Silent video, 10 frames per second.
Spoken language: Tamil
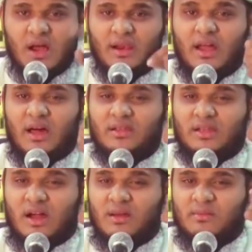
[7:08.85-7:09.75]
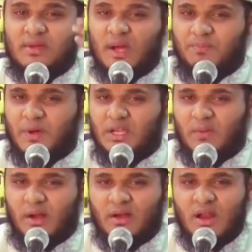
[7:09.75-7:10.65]
அல்லாஹ்
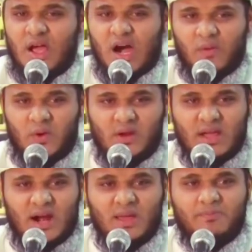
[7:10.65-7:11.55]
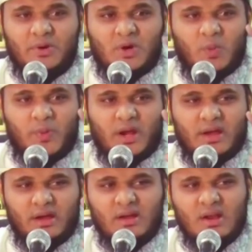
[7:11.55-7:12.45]
மிகப்பெரியவன் அவனுடைய அழைப்பிற்கு
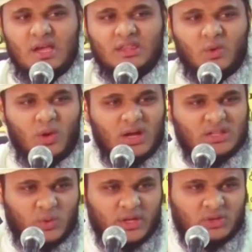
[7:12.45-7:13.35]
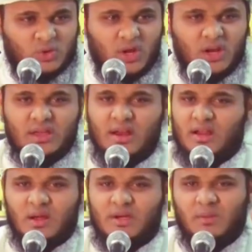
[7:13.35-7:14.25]
பிறகு இந்த உலகத்துடைய தொழில்
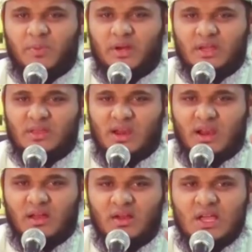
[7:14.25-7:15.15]
எனக்கு மிகப்பெரியது அல்ல